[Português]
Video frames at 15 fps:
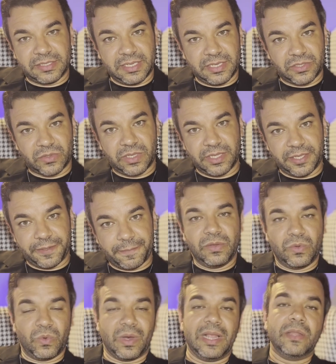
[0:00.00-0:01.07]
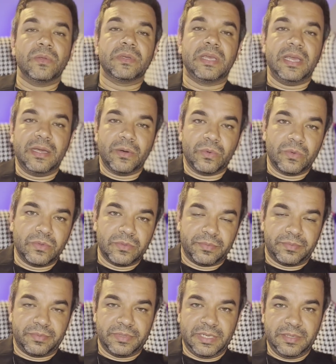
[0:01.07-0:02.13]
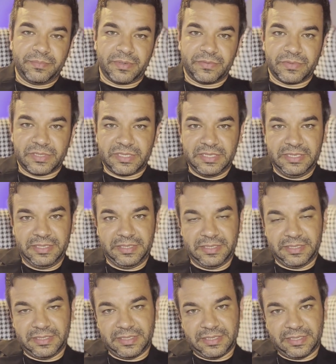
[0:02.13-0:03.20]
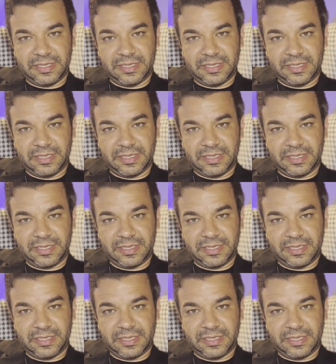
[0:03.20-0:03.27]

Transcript: é isso daí. O aluguel, né, para você,